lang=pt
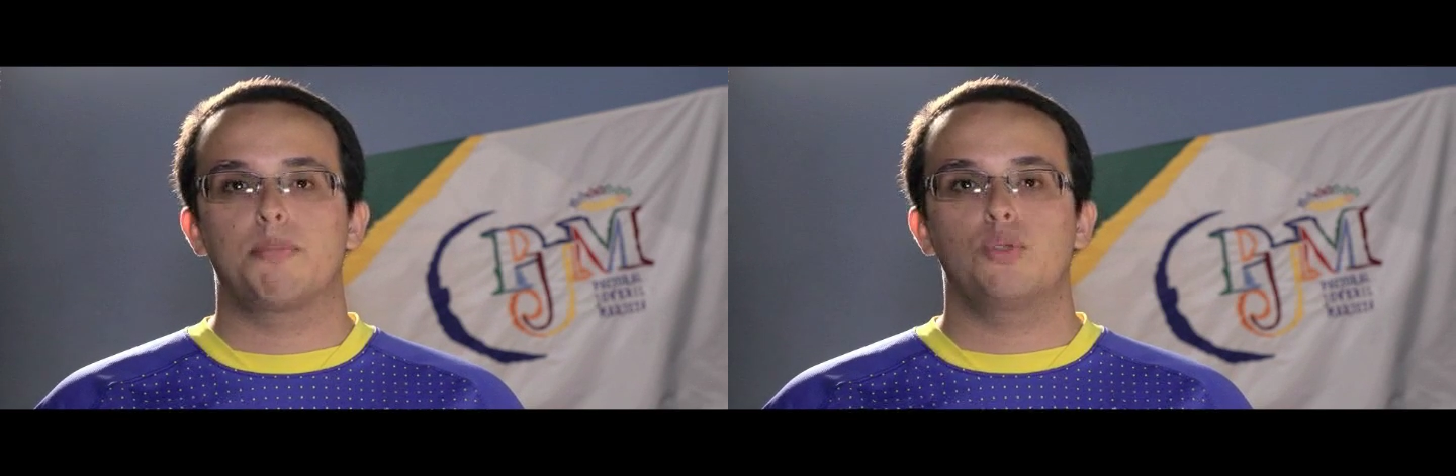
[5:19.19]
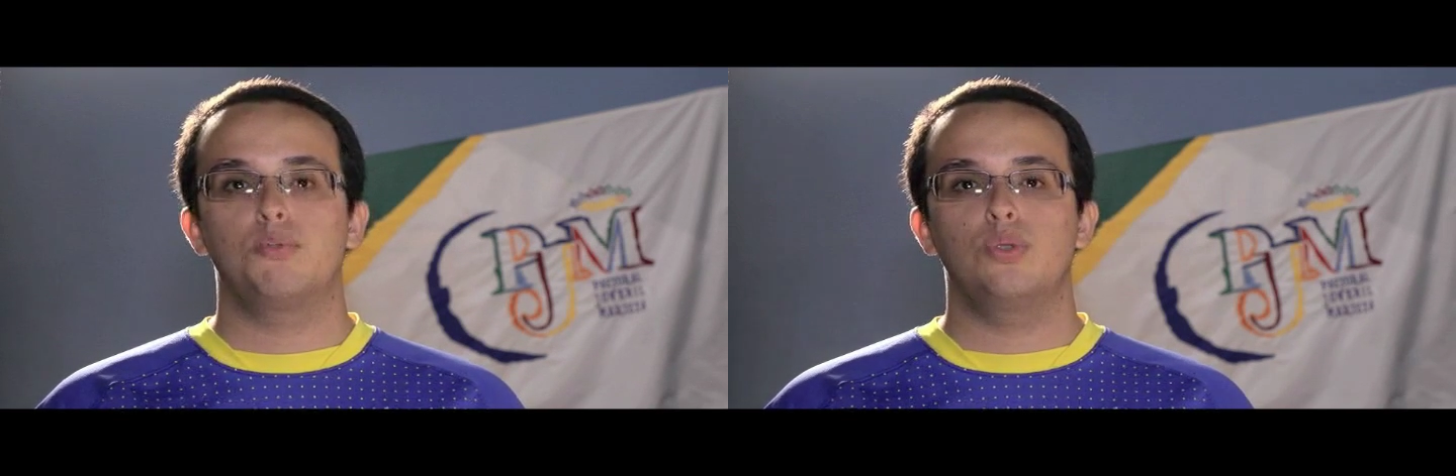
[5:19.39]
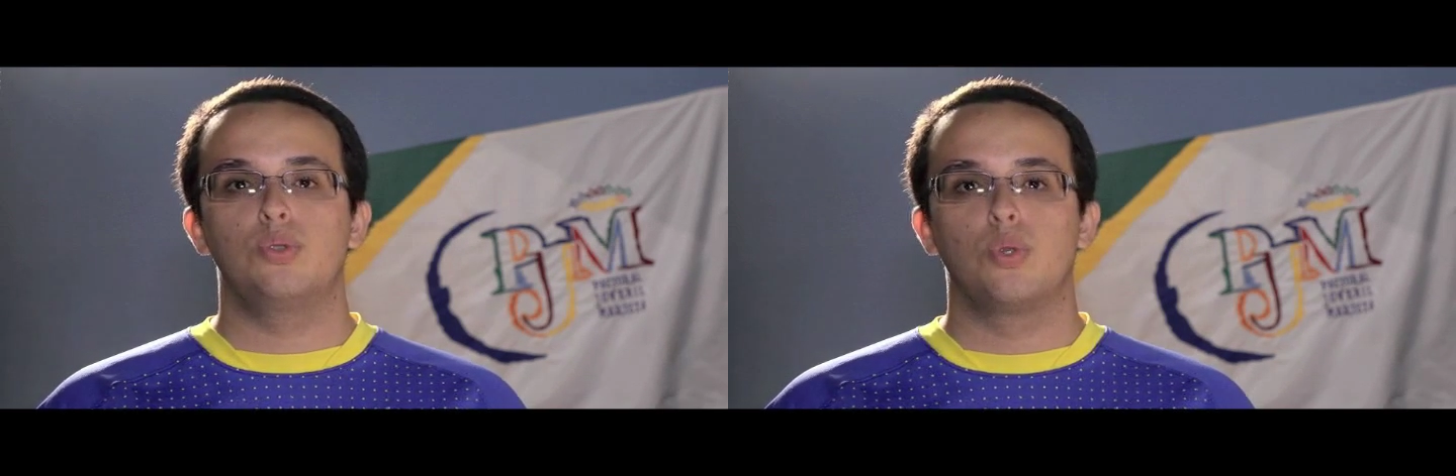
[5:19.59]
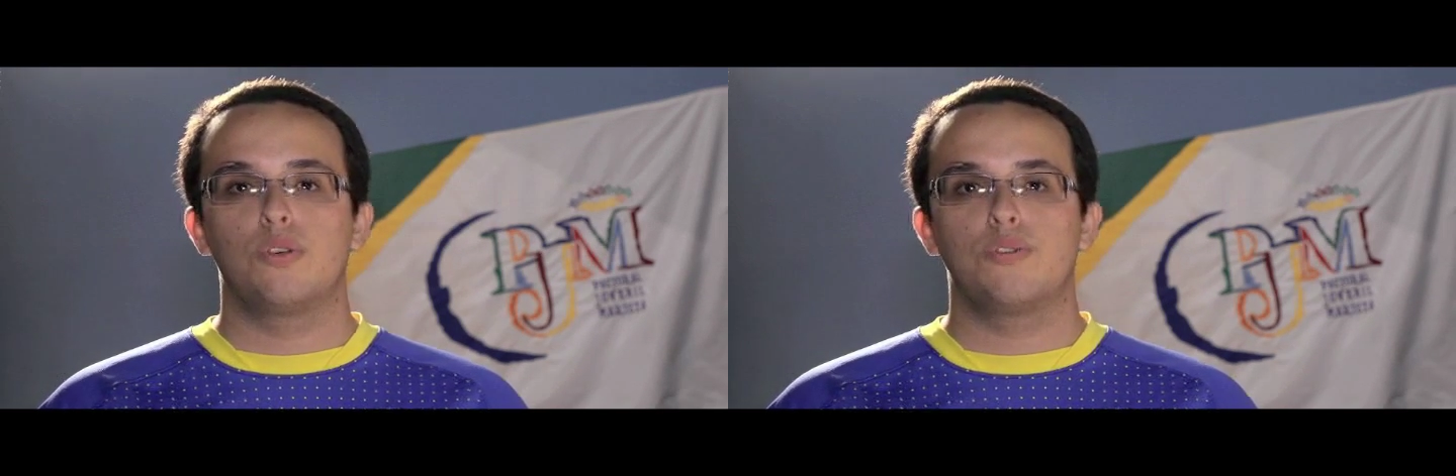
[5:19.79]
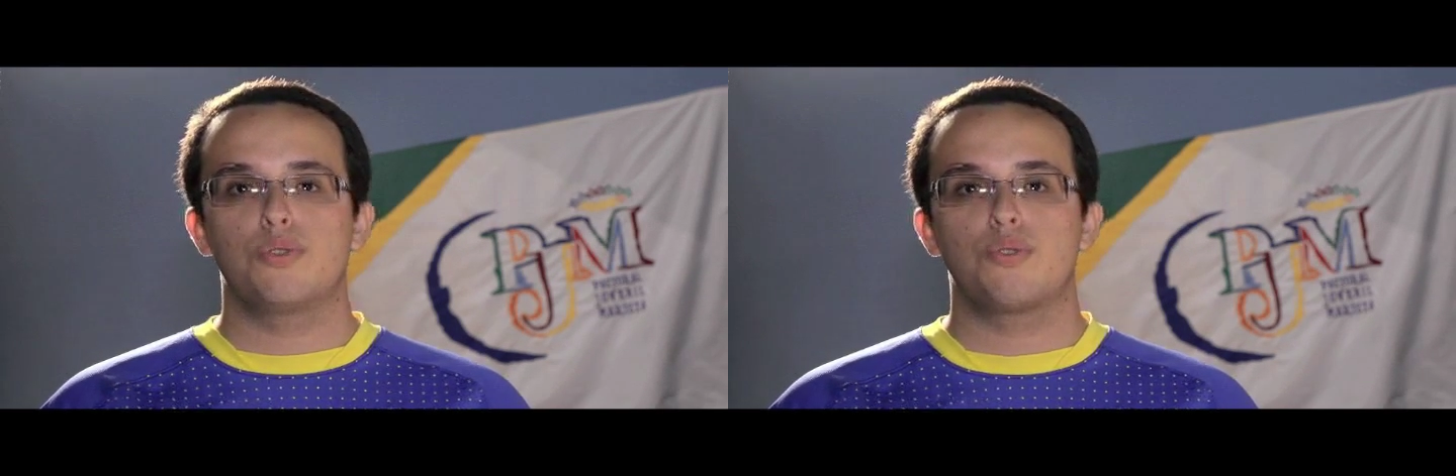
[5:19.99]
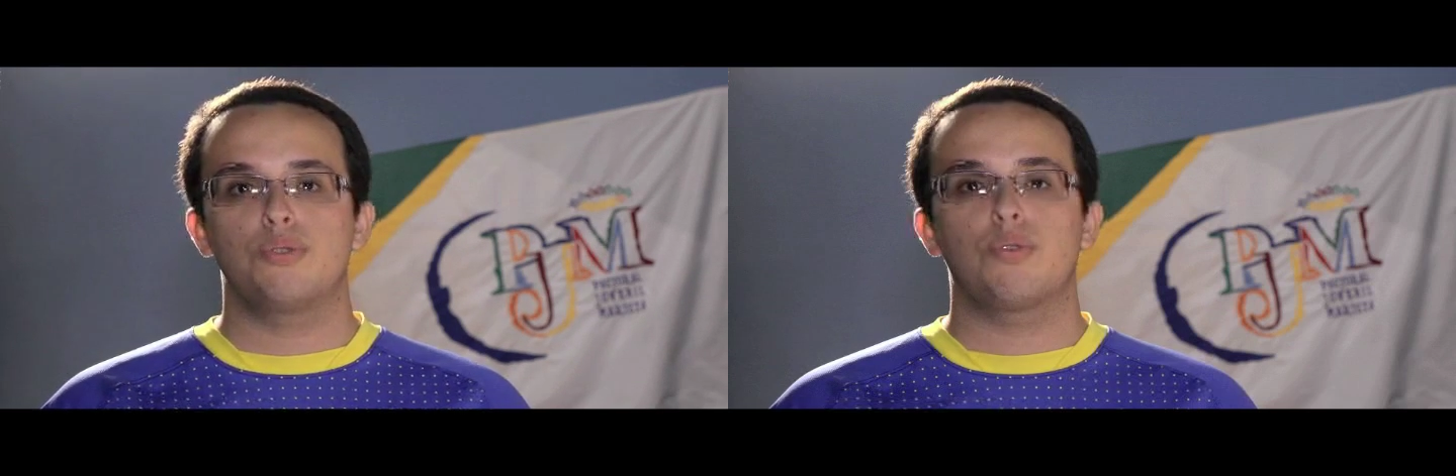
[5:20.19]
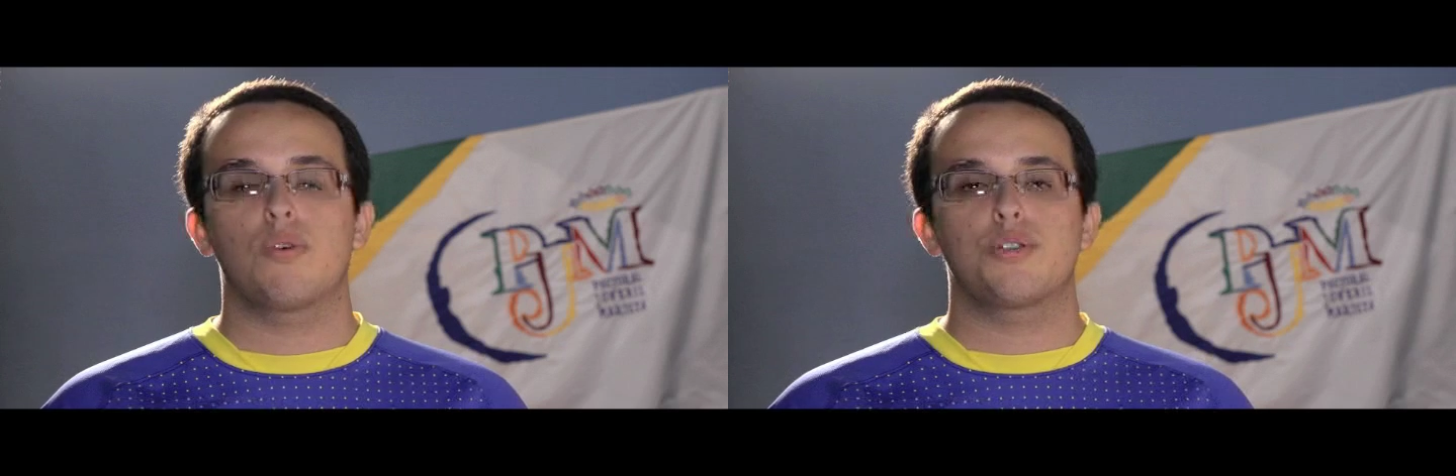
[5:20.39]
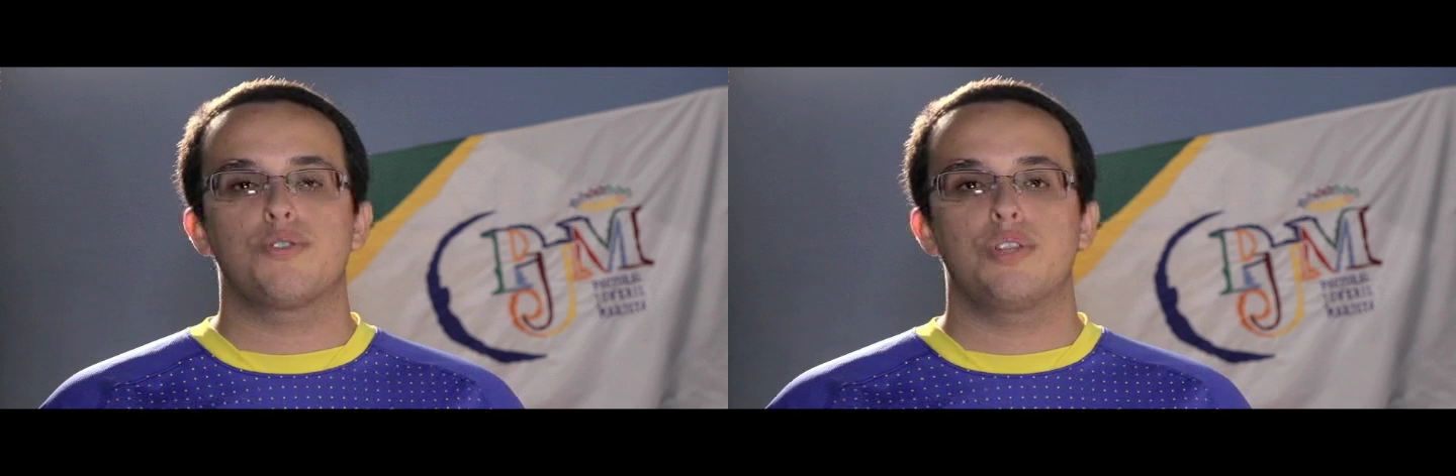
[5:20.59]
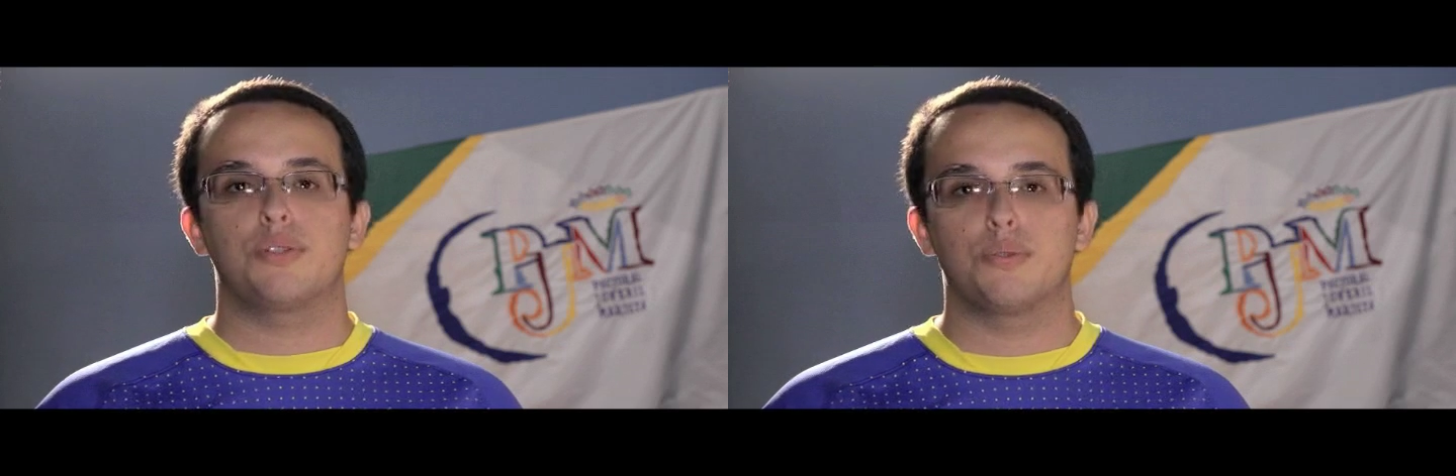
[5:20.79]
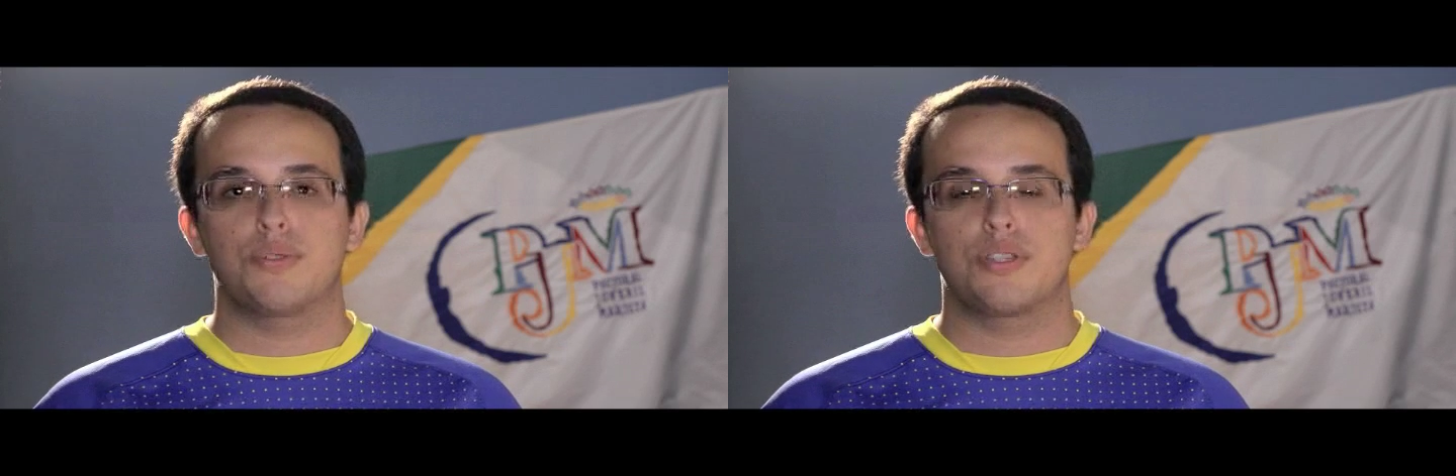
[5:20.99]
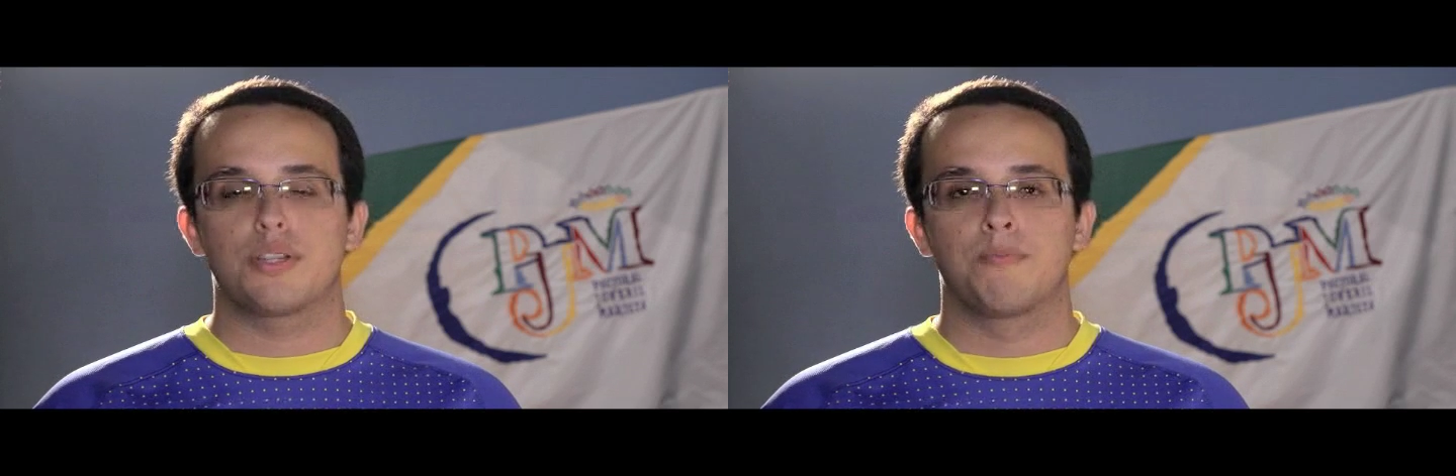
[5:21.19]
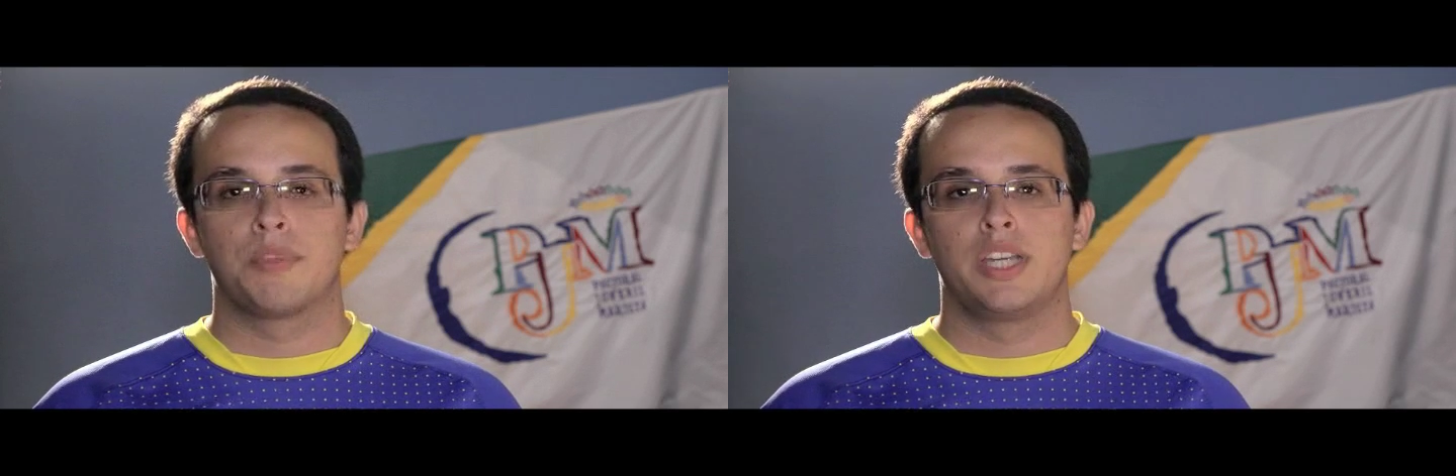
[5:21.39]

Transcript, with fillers: por um mundo novo junto com as juventudes.